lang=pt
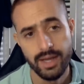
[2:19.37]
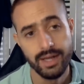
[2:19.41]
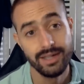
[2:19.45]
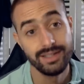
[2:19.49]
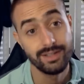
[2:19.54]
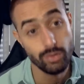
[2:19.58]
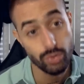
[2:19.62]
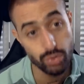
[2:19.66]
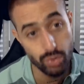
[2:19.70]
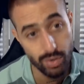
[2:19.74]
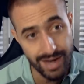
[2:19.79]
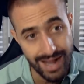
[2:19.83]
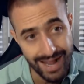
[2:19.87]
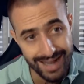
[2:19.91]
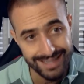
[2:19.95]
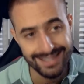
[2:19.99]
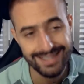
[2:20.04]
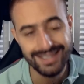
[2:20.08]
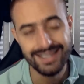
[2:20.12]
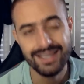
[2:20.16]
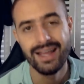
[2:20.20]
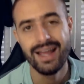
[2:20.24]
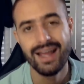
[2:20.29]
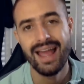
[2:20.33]
Então jogar
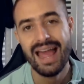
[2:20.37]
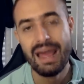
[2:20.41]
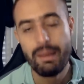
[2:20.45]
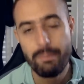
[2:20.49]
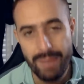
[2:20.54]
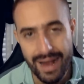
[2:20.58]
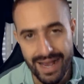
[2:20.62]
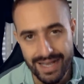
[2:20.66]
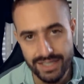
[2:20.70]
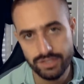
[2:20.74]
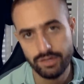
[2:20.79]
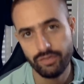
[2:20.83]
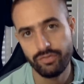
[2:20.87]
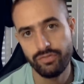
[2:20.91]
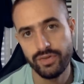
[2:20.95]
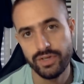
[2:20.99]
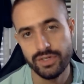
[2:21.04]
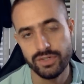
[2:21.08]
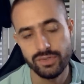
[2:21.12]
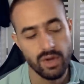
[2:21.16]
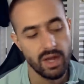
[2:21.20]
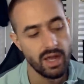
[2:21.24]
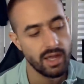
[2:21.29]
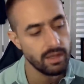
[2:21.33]
aqui é mais
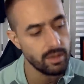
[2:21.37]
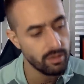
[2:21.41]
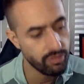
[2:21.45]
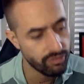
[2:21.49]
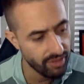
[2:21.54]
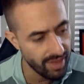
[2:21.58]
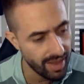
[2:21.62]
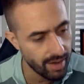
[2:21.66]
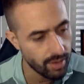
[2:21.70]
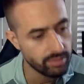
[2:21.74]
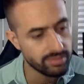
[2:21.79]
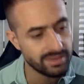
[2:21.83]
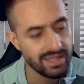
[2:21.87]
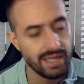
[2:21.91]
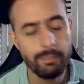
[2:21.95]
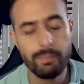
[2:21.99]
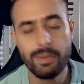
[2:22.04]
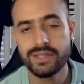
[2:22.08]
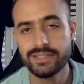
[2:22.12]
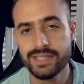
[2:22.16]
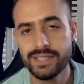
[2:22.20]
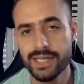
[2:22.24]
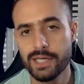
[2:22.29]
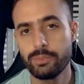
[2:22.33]
difícil. E o Flaco tem
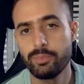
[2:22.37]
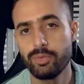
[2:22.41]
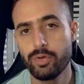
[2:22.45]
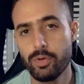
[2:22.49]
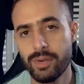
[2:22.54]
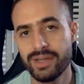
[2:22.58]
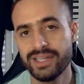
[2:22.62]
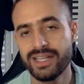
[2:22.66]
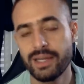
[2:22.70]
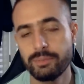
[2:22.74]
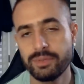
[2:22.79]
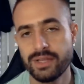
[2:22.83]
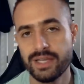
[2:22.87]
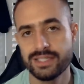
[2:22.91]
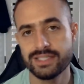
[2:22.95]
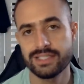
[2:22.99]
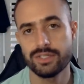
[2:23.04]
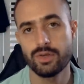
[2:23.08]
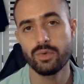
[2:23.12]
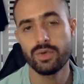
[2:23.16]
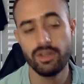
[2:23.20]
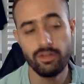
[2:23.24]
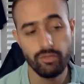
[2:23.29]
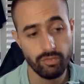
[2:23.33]
passado por uma
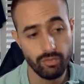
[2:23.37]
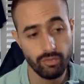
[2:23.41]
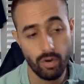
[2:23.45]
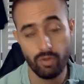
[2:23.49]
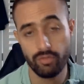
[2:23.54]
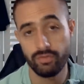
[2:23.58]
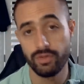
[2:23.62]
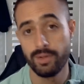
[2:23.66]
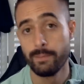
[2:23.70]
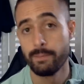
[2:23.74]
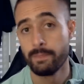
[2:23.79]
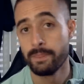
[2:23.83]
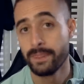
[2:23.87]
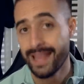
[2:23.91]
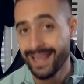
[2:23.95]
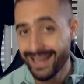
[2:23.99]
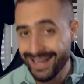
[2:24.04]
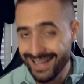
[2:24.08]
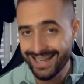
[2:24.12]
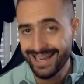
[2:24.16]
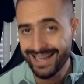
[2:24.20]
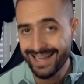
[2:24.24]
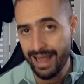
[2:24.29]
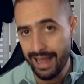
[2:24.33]
adaptação que envolve
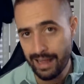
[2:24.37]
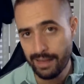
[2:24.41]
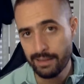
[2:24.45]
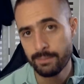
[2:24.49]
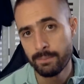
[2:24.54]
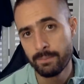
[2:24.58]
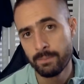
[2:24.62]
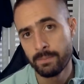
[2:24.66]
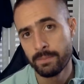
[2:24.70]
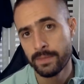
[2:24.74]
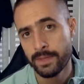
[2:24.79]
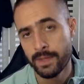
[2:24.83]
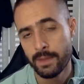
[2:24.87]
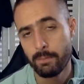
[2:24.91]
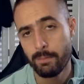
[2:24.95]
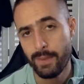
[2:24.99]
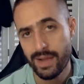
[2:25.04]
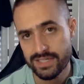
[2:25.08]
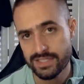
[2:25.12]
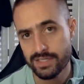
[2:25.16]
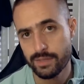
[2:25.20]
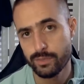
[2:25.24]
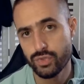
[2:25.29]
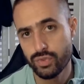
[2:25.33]
ganhar
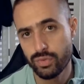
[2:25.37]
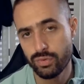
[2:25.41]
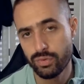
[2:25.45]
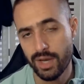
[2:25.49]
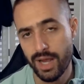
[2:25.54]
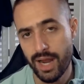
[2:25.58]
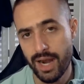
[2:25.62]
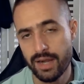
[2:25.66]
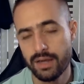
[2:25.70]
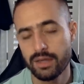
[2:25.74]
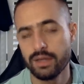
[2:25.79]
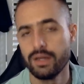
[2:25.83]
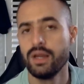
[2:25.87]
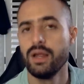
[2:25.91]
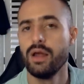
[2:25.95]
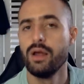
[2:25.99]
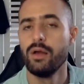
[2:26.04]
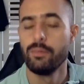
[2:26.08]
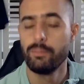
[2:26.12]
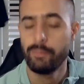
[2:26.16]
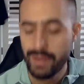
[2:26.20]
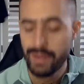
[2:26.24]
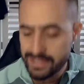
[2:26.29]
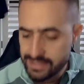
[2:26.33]
massa muscular,
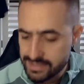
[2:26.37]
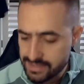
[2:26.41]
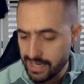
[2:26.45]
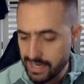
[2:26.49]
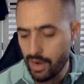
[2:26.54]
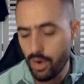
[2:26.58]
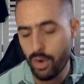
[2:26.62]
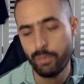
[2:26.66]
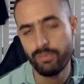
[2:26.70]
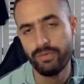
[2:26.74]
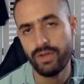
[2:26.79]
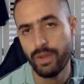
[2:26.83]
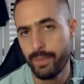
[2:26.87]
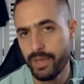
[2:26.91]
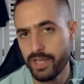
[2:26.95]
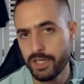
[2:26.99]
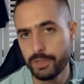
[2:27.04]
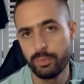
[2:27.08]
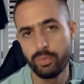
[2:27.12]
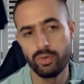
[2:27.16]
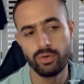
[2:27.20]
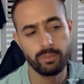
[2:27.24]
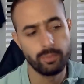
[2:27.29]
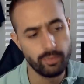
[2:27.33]
passar, obviamente,
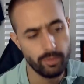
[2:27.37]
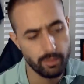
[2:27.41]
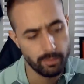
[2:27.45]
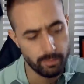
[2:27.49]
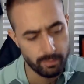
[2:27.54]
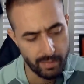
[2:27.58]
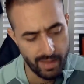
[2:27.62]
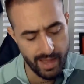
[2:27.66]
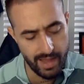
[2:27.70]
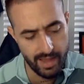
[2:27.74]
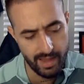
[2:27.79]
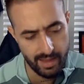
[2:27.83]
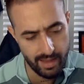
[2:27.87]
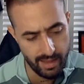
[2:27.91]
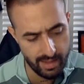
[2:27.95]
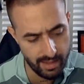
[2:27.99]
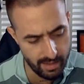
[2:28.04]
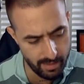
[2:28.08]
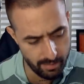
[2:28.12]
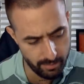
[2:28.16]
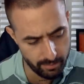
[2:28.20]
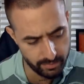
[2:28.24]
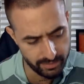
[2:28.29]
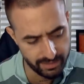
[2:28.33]
por, por
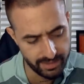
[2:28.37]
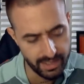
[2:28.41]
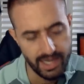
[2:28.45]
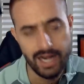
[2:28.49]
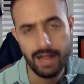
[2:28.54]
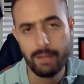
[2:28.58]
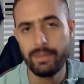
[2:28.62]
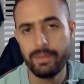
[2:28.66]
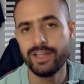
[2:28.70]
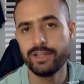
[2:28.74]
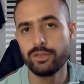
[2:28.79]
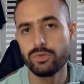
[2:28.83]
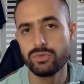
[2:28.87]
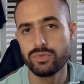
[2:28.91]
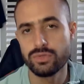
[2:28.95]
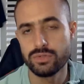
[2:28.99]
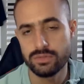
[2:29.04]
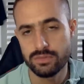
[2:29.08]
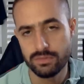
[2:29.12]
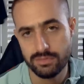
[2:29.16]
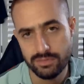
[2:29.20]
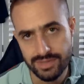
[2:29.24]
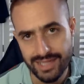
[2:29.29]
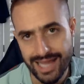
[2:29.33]
é,
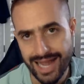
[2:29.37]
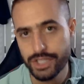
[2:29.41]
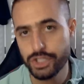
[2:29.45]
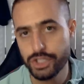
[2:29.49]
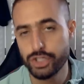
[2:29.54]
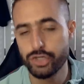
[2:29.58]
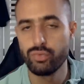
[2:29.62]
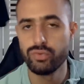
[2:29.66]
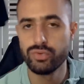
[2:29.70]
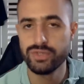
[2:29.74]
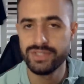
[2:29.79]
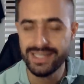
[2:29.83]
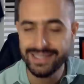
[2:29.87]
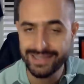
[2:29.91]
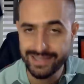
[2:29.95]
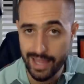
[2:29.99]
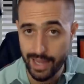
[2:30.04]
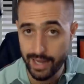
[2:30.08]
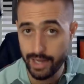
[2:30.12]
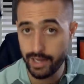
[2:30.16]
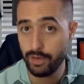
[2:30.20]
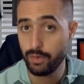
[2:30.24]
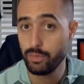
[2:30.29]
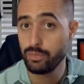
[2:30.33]
treinamentos táticos e
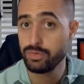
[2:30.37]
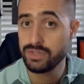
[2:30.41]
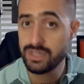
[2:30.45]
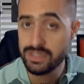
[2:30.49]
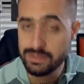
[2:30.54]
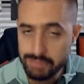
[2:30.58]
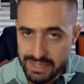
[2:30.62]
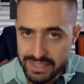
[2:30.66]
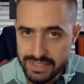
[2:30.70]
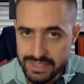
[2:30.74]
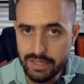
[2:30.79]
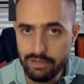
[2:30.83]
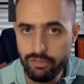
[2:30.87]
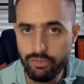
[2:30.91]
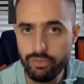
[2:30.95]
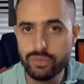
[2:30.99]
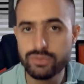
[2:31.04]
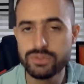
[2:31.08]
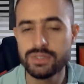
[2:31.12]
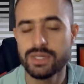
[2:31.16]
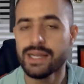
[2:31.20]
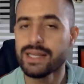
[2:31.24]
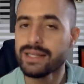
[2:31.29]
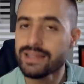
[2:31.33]
técnicos
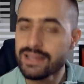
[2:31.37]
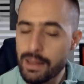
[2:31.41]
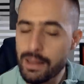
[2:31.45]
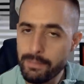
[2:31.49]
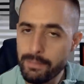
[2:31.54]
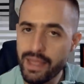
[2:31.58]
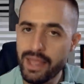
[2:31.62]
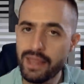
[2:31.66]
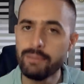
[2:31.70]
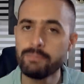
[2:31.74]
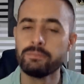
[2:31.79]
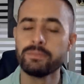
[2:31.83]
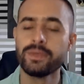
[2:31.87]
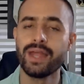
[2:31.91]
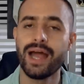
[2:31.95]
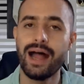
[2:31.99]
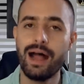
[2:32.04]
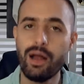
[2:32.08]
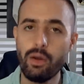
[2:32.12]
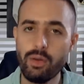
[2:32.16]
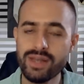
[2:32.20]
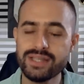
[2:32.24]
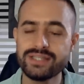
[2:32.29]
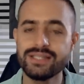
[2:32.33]
específicos e também
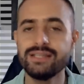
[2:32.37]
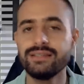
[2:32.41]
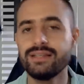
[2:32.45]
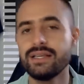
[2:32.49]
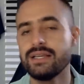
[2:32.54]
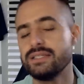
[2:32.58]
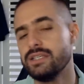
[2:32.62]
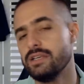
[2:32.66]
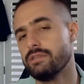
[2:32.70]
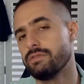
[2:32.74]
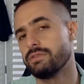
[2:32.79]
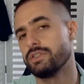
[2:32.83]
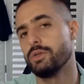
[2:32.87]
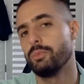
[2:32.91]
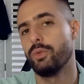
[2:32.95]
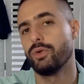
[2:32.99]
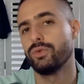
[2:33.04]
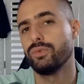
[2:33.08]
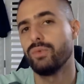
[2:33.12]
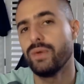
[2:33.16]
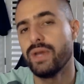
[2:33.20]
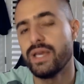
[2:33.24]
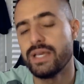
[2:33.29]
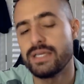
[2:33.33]
aulas intensivas de
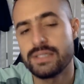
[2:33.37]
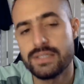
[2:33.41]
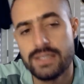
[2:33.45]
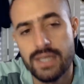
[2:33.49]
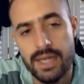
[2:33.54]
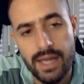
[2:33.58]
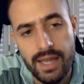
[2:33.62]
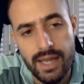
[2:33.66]
português.